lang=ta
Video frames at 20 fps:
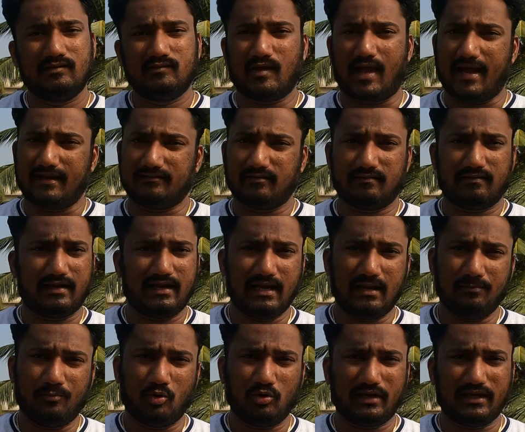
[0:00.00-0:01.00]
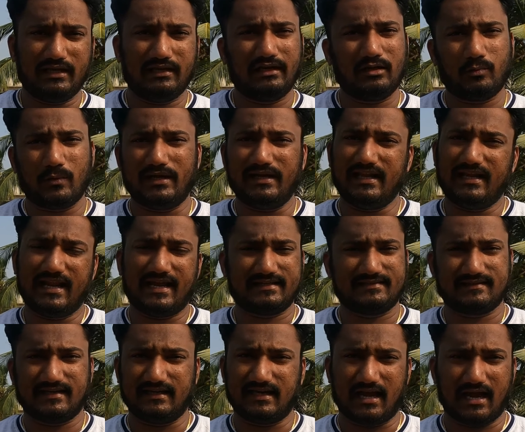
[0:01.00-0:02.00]
ஸோ ஆக்சசரிலாம் போட்டிங்கன்னா டுவெண்ட்டி
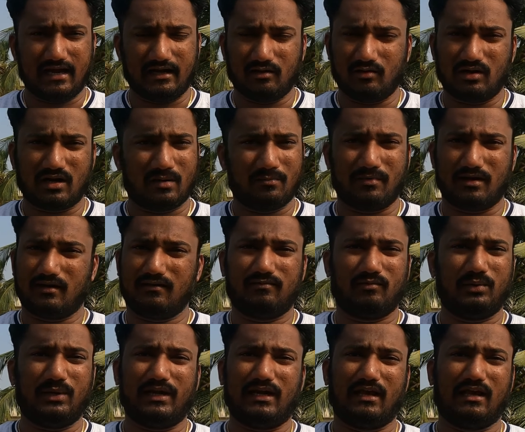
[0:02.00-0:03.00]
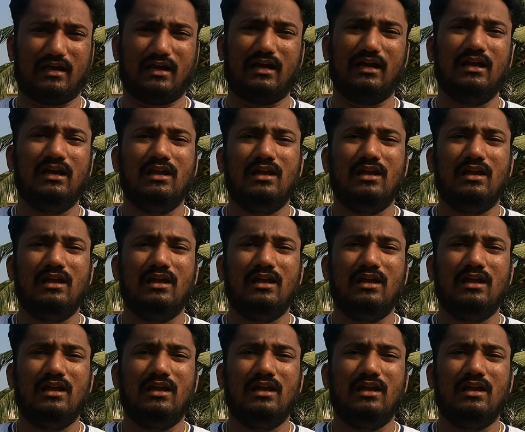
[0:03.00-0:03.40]
லேக்ஸ் கிட்ட ஆகிடும்ன்ற மாதிரி சொல்லிட்டாங்க